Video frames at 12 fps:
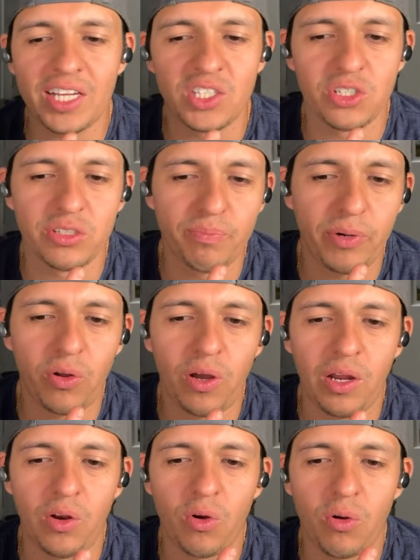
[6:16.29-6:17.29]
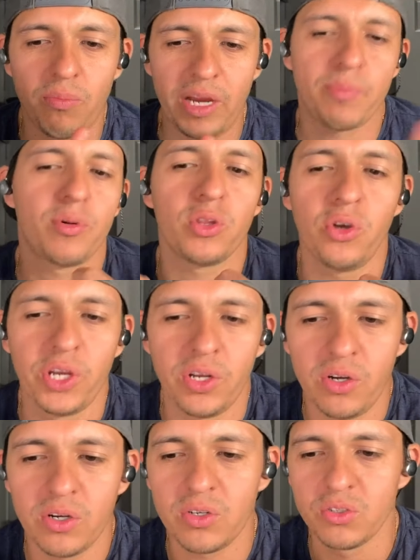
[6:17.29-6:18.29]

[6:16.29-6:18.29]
canción, pero a lo Mike Pornoy, ¿no?